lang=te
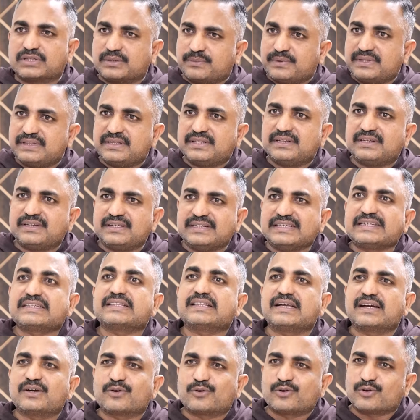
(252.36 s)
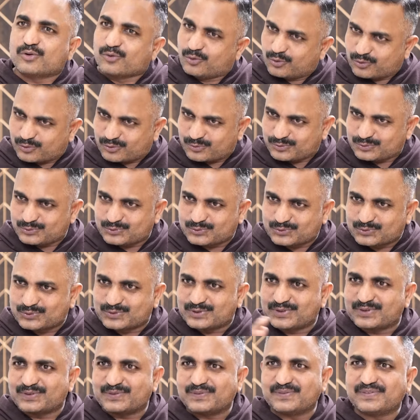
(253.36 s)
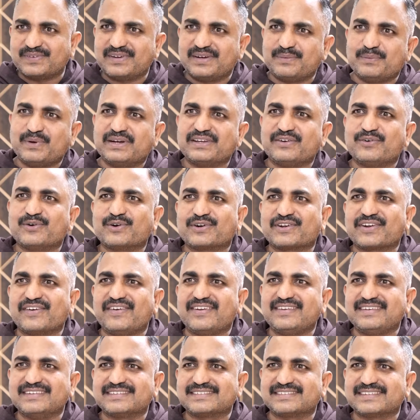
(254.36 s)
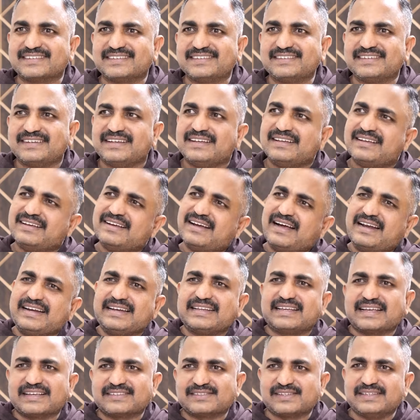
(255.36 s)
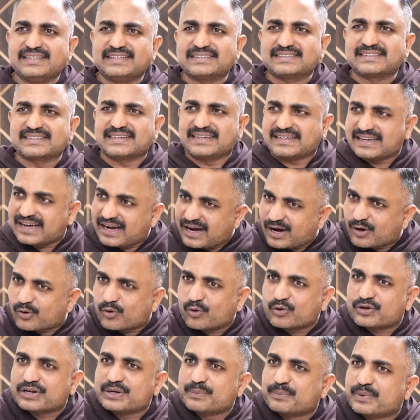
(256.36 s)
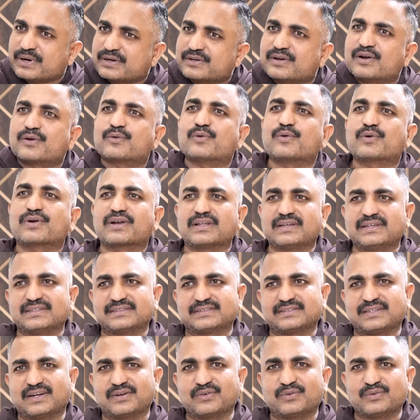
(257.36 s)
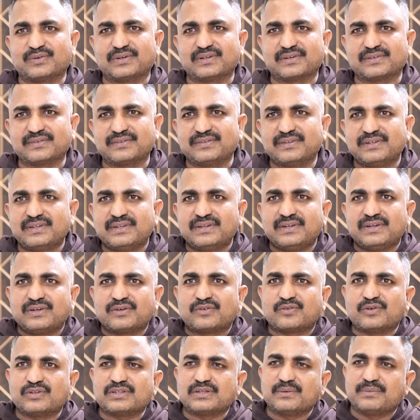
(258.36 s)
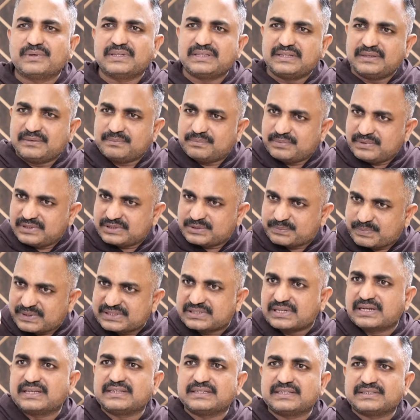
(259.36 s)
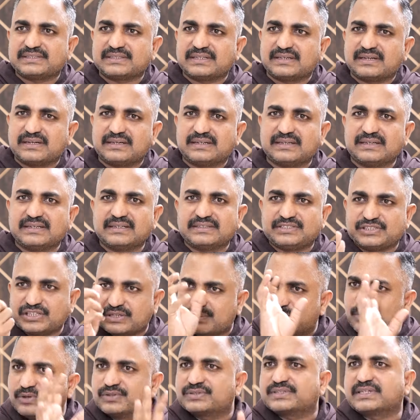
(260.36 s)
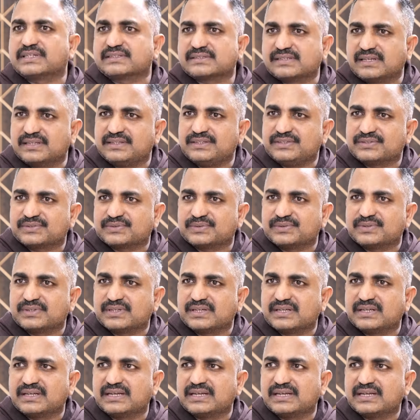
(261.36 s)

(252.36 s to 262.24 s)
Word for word: కొంతమంది ఇంటికి దగ్గర ఉన్న కోర్టు చూసుకుంటారు అబ్బాయి ఎవరు ట్రావెల్ చేస్తాడు అన్ని కేసులు చేస్తా కానీ ఆ కోర్టులో పట్టుకుని కోర్టులో చేస్తా అనుకుంటారు కొంతమంది స్పెషలైజేషన్ అంటే నేను చెక్ బౌన్స్ కేసులో తీసుకుంటా